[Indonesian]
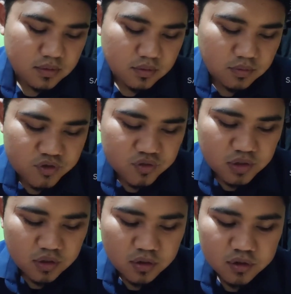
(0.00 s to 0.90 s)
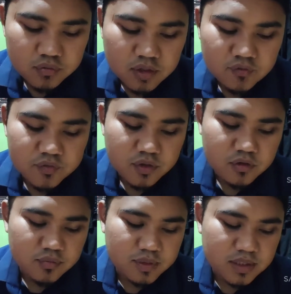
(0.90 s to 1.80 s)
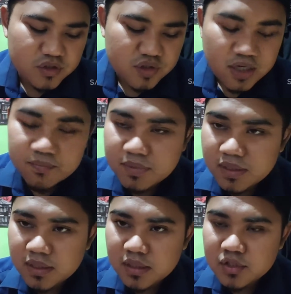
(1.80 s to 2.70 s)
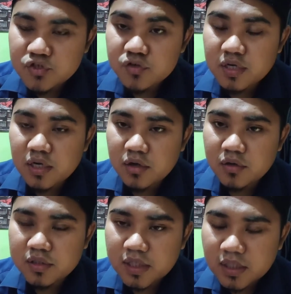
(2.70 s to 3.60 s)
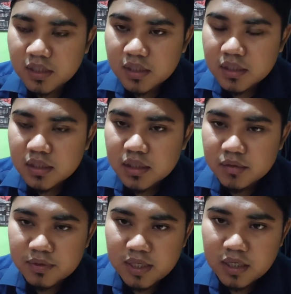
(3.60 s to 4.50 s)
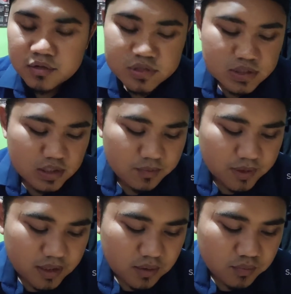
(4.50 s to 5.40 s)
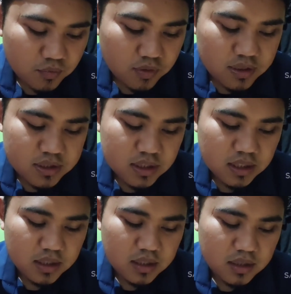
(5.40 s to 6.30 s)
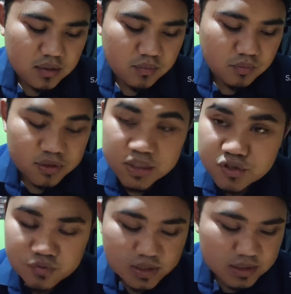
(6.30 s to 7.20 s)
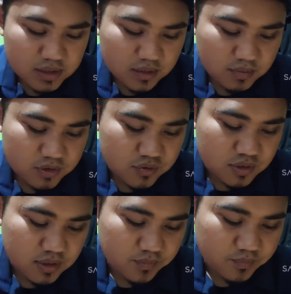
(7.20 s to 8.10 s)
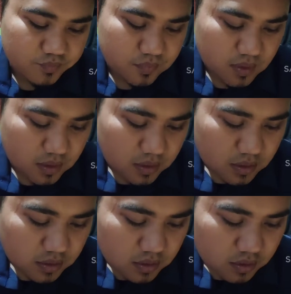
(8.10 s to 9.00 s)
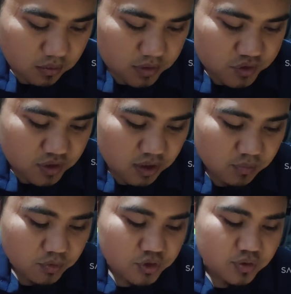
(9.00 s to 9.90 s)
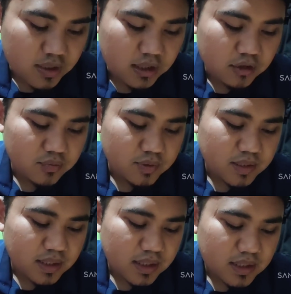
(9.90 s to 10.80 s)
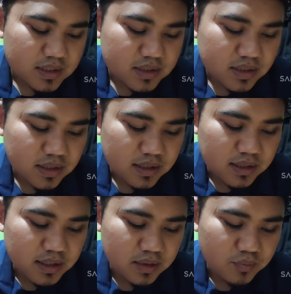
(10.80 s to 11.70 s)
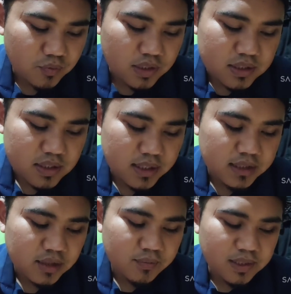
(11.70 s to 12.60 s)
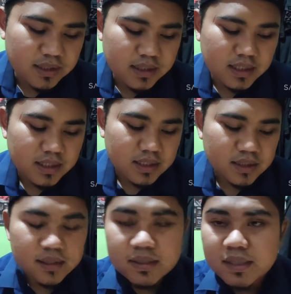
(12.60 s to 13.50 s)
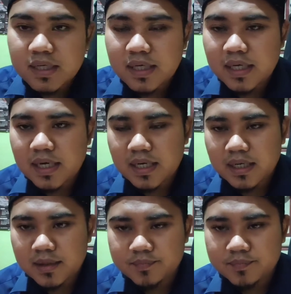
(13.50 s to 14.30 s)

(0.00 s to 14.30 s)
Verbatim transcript: wa sodakotu afdalu minas siami sodako teh lebih halus daripada puasa puasa sunatnya maksudnya wasiamu junnatun minanar sedangkan ari puasa eta benteng ker neraka